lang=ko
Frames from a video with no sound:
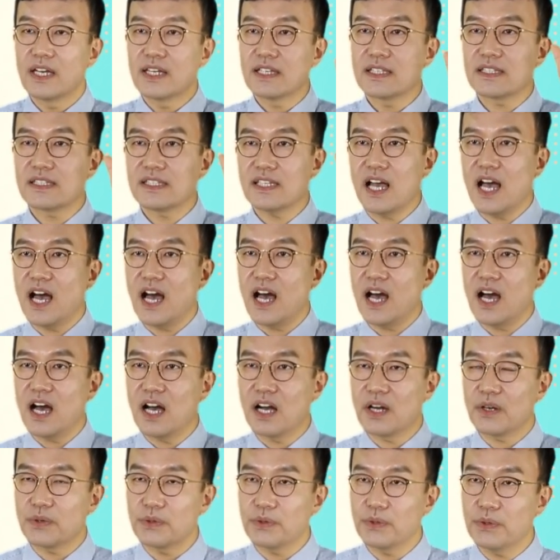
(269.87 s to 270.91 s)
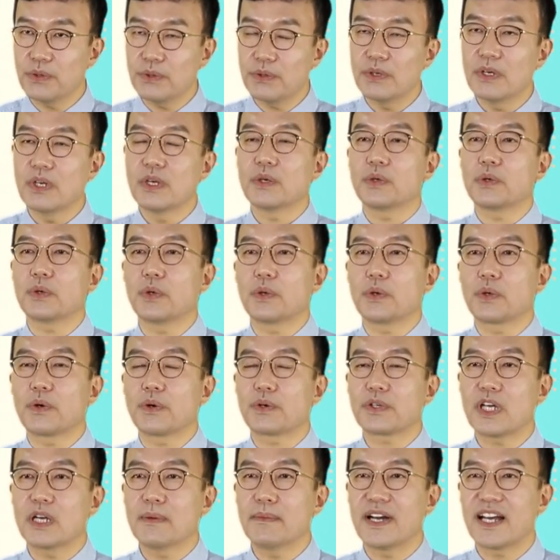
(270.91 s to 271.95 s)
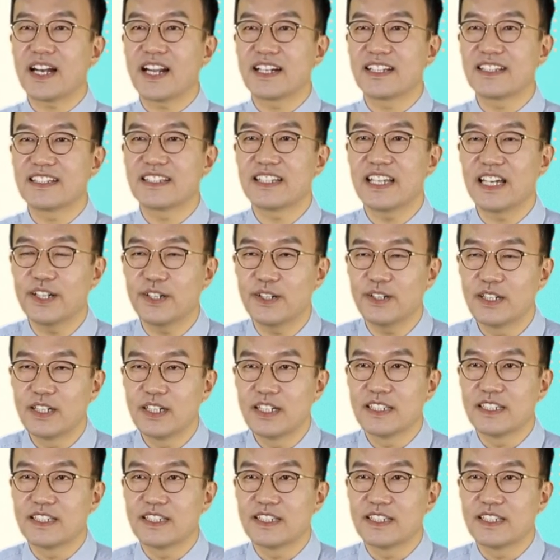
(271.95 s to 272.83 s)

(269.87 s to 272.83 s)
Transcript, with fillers: 샤유 이렇게 말하는데요.